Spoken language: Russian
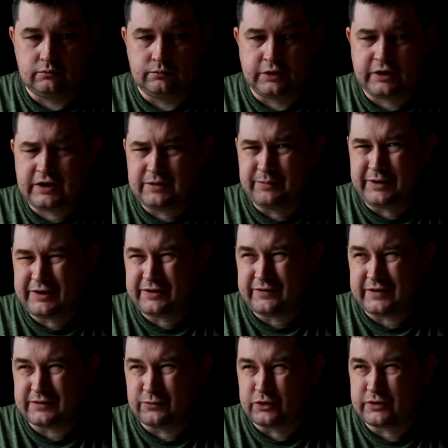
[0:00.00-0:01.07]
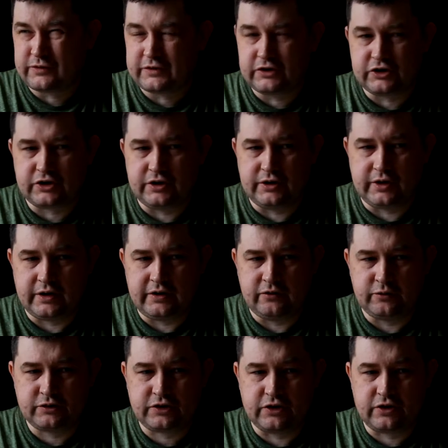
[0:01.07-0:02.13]
Такие бренды, возможно, вы слышали, они
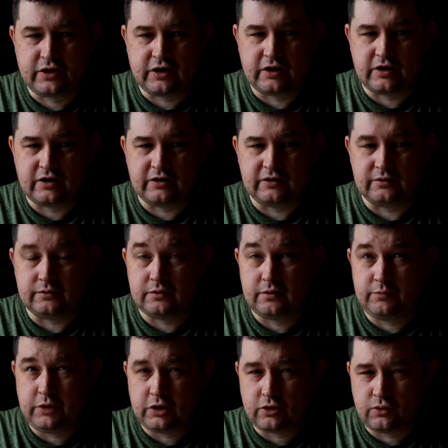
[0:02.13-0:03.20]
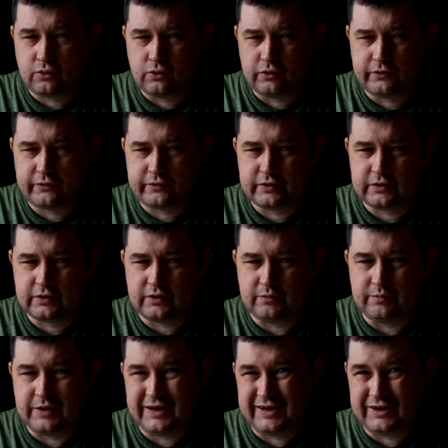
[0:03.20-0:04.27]
выпускают как э, Мягков, э,
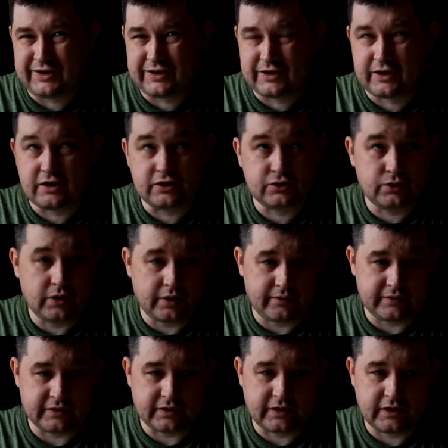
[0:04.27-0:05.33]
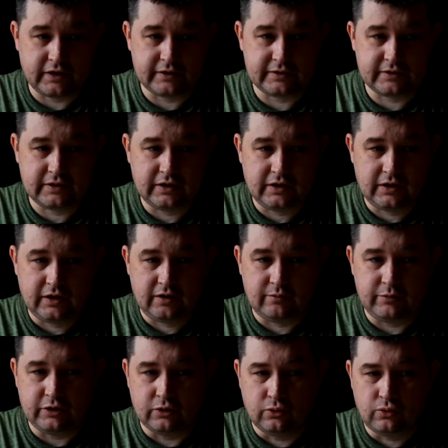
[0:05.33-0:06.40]
Беленькая, Государь в заказ,
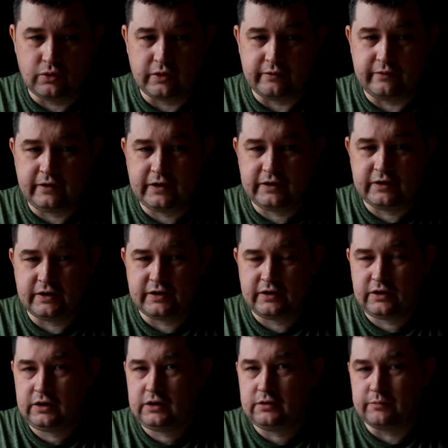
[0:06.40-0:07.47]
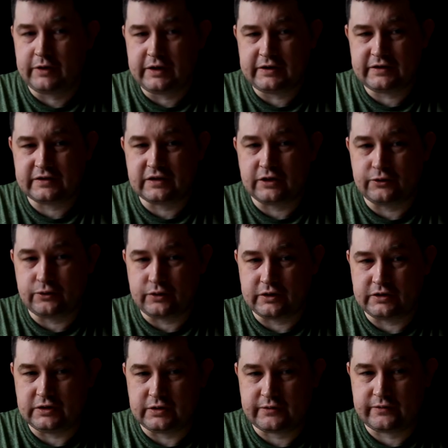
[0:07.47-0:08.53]
Белуга, Веда и бренди Золотой
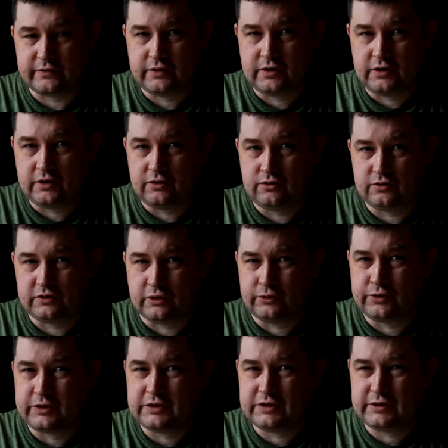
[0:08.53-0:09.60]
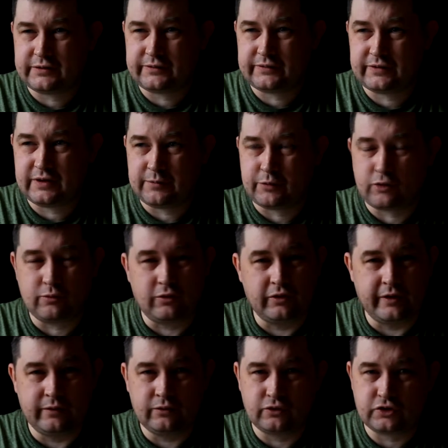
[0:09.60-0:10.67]
резерв. Но Золотой резерв я пробовал
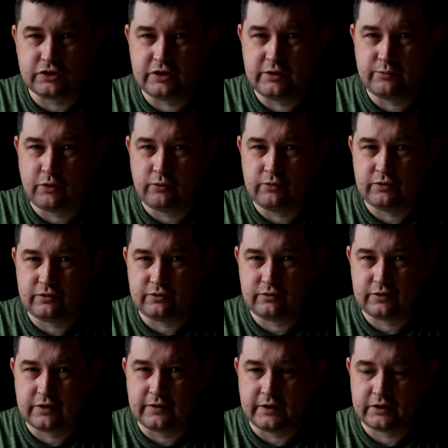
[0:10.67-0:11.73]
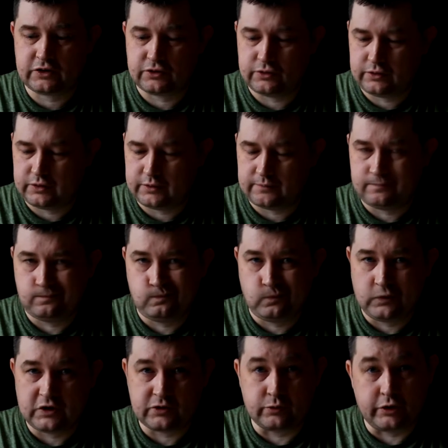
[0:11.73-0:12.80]
давно уже, не помню, но говорят, что это
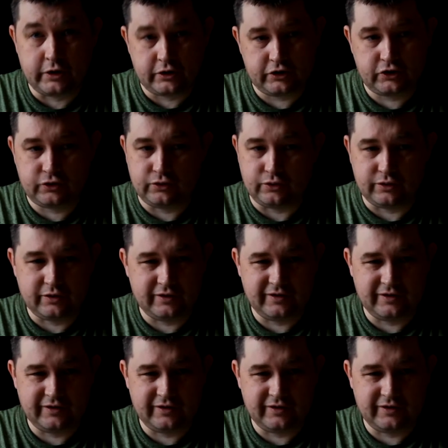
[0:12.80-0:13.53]
шмурляк еще тот,